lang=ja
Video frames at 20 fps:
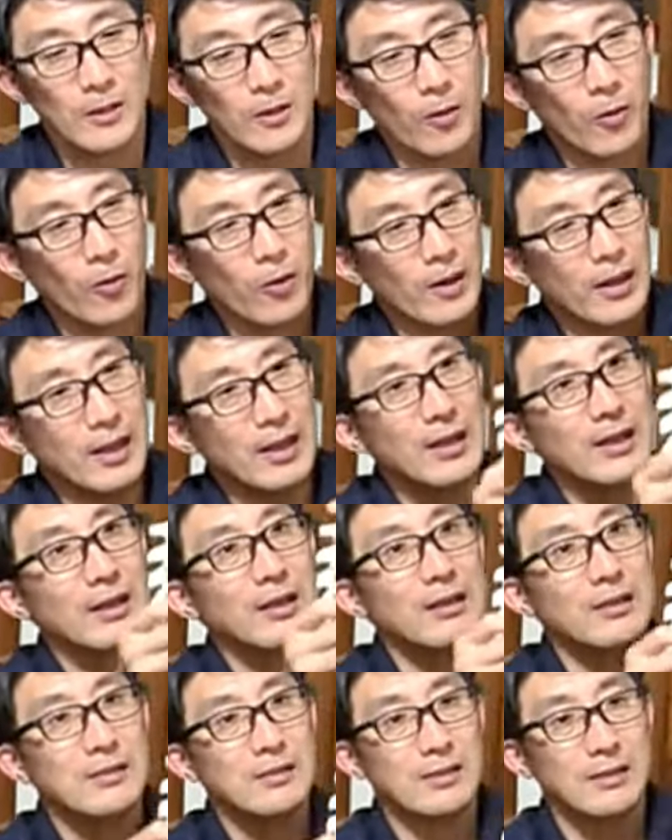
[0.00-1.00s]
こ
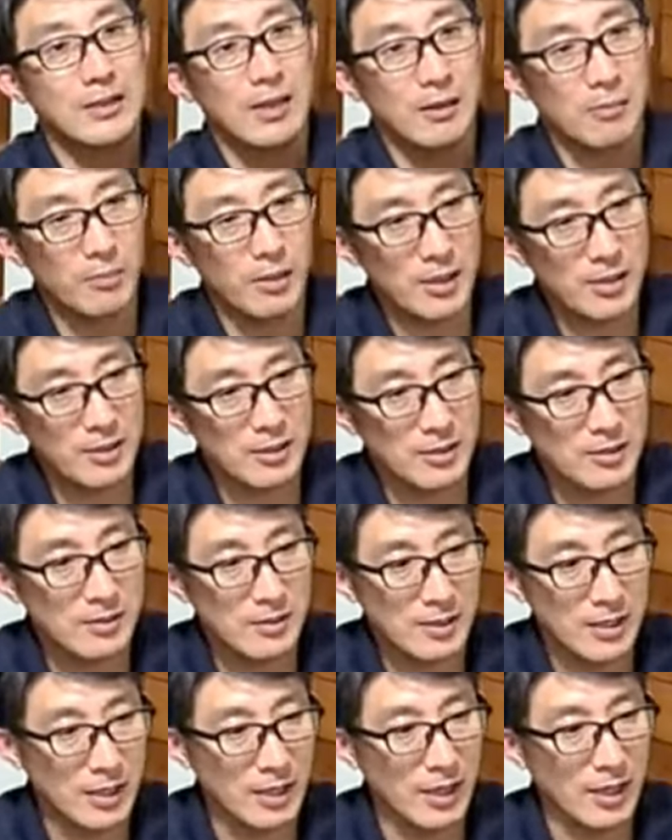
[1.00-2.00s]
れ椎間板傷
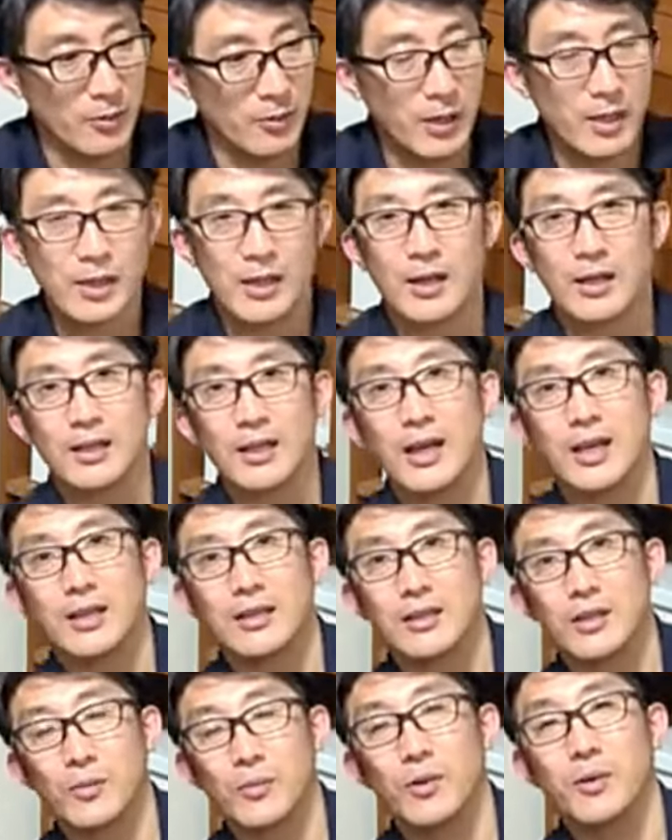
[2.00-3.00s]
つけないわけがないっ
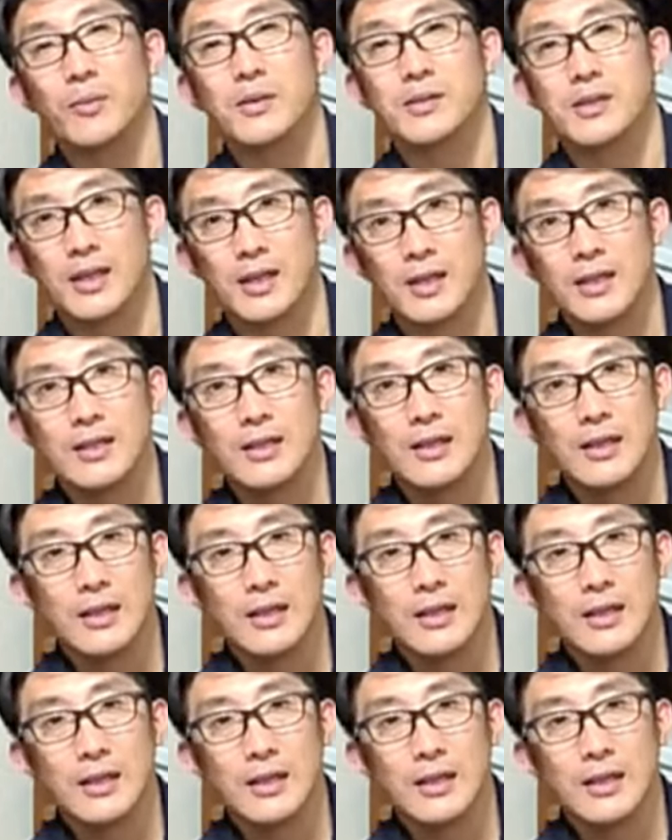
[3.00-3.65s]
て思いません？っ